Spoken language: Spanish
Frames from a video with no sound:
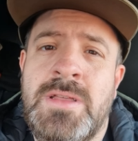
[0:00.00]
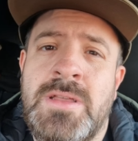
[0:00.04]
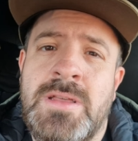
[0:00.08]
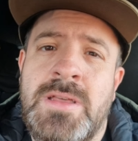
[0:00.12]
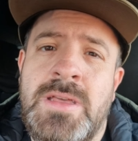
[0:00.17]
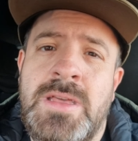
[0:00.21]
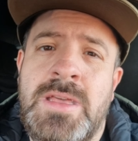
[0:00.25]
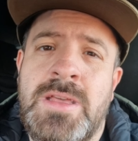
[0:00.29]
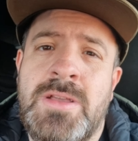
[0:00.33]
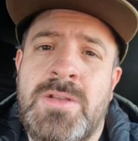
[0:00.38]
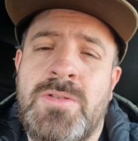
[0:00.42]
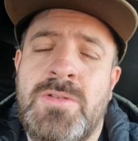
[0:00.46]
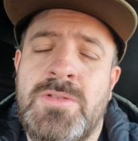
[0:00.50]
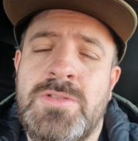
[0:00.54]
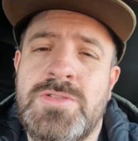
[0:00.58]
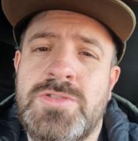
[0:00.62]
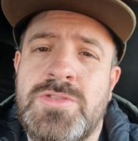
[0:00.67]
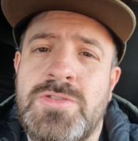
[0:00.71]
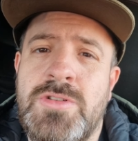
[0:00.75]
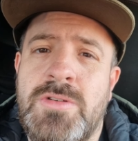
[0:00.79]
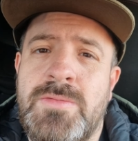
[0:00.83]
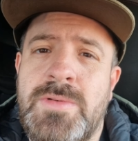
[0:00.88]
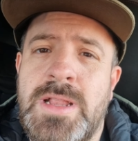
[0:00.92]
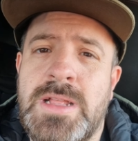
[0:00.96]
eh, con
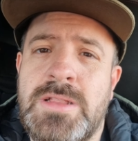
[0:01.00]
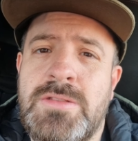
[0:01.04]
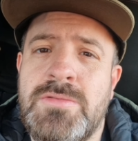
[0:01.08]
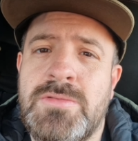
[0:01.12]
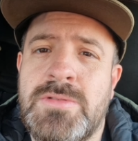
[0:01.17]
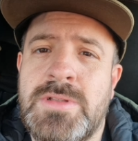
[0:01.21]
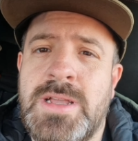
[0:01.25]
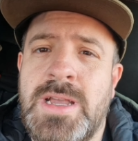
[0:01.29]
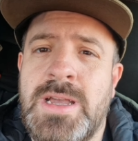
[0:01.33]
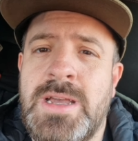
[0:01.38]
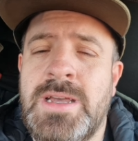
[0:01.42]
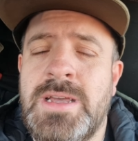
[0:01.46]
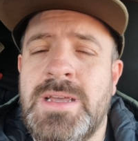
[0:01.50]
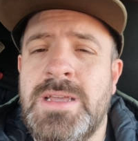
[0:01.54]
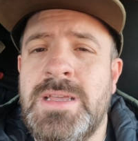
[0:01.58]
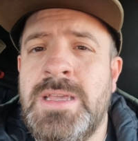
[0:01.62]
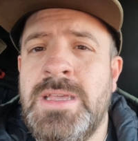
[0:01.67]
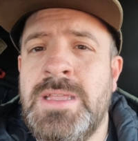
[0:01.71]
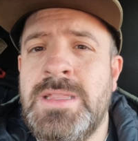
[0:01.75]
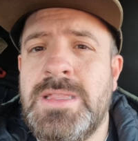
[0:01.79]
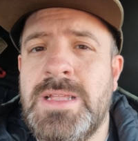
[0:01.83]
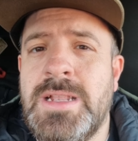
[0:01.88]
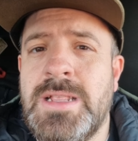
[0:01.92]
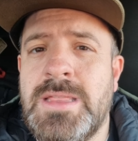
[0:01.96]
su novela turca
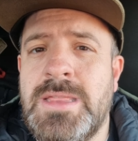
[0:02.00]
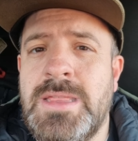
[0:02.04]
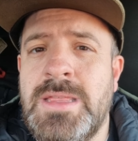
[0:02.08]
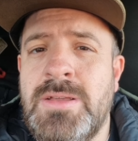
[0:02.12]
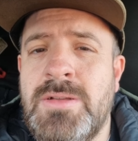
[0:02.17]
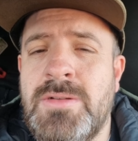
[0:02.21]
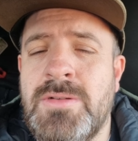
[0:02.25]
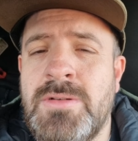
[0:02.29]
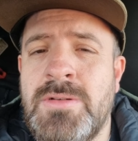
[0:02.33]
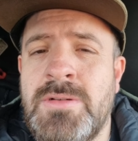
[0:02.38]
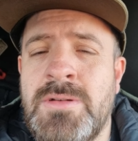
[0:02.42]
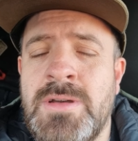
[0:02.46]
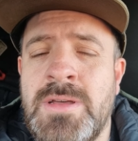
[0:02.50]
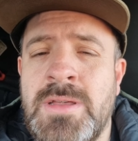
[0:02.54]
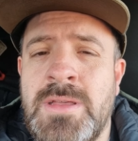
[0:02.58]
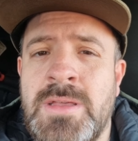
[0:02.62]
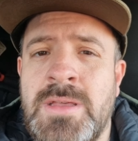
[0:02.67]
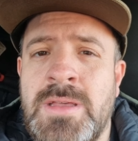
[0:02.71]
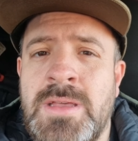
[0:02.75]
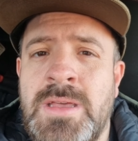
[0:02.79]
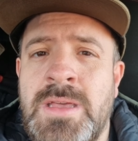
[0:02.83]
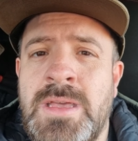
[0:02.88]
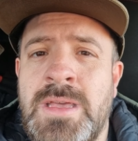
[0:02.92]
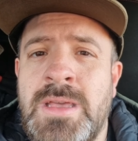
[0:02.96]
y Telecinco
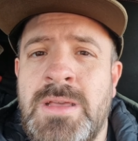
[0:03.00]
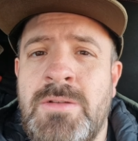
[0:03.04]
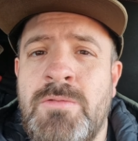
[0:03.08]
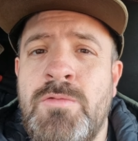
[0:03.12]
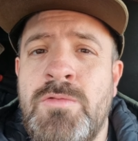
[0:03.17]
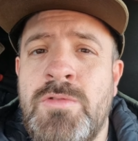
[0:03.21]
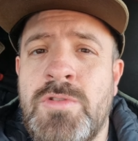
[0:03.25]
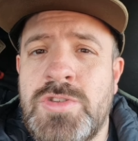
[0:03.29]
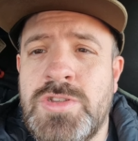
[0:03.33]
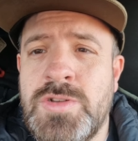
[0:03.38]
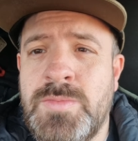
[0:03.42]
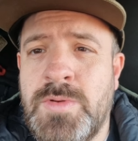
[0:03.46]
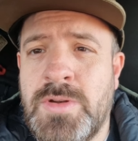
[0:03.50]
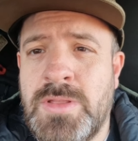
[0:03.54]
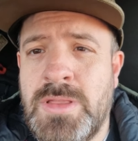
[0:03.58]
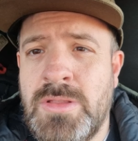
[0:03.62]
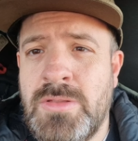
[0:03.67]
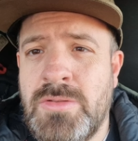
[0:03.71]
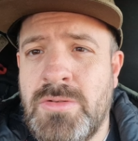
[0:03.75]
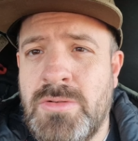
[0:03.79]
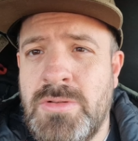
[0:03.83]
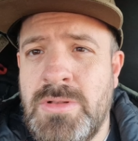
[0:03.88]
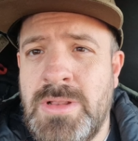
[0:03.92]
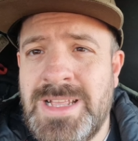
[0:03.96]
un
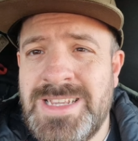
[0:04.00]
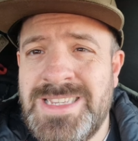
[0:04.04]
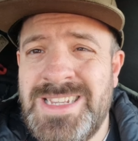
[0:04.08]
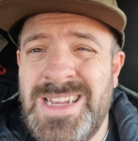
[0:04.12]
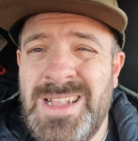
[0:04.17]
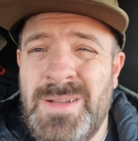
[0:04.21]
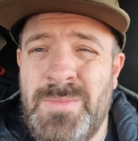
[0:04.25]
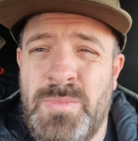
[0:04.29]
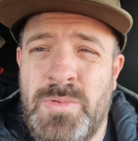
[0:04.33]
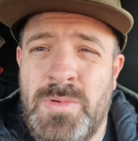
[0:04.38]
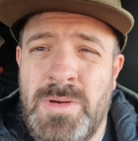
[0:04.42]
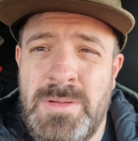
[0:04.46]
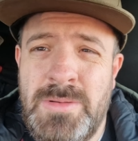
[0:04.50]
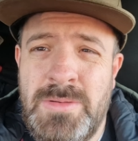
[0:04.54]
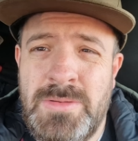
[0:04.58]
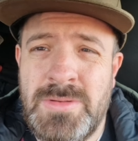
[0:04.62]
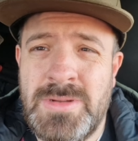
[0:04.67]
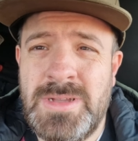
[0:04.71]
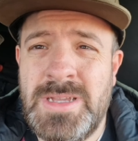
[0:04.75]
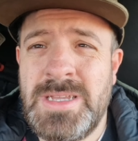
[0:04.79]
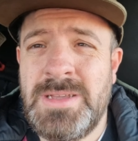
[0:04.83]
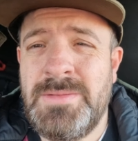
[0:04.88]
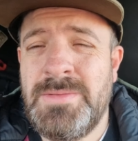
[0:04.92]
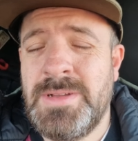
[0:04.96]
8% con la serie
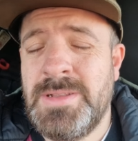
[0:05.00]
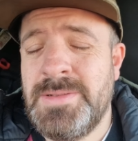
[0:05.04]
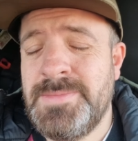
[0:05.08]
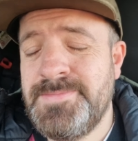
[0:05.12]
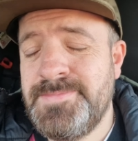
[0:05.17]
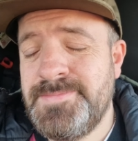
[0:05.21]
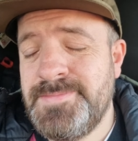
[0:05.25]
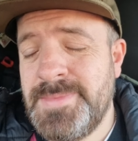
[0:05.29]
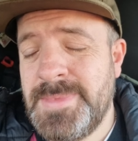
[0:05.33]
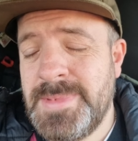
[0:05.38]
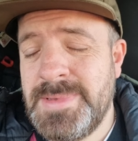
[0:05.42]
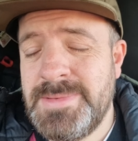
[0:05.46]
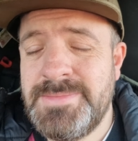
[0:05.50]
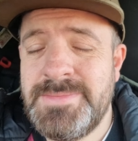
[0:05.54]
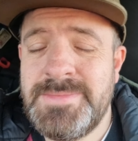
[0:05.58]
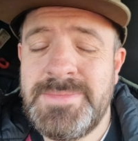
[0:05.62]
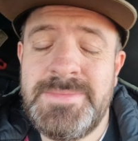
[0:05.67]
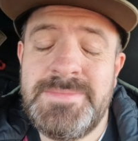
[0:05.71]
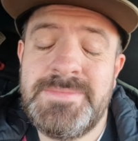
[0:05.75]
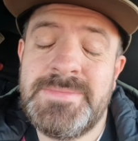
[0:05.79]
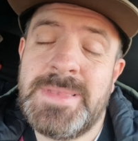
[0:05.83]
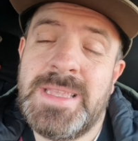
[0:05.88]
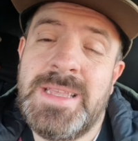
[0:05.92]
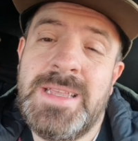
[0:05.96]
Pueblo, que bueno,
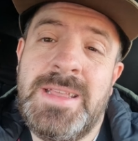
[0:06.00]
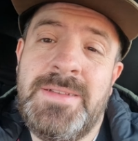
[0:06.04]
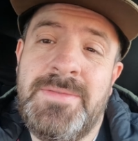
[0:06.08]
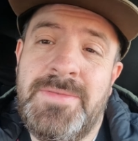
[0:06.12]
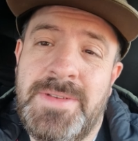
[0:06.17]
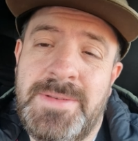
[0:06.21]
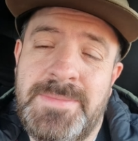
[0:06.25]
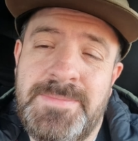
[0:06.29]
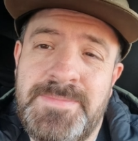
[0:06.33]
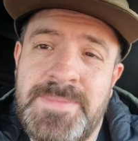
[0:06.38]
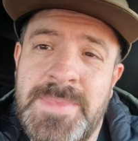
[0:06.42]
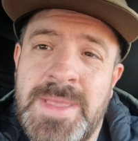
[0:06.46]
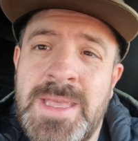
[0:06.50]
en fin.